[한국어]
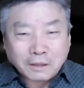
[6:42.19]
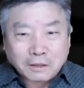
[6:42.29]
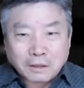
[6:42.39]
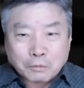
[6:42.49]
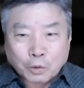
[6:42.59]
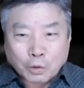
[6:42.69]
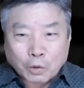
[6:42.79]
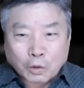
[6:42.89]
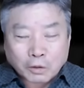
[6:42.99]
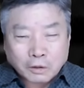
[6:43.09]
이걸
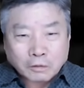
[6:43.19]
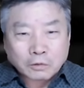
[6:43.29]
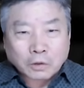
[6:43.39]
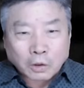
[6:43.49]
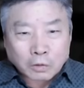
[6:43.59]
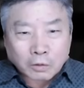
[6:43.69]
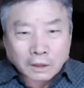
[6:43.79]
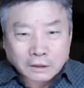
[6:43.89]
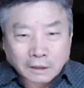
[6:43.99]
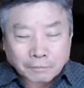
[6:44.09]
모르고요 털고
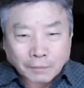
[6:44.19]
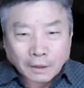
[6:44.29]
가자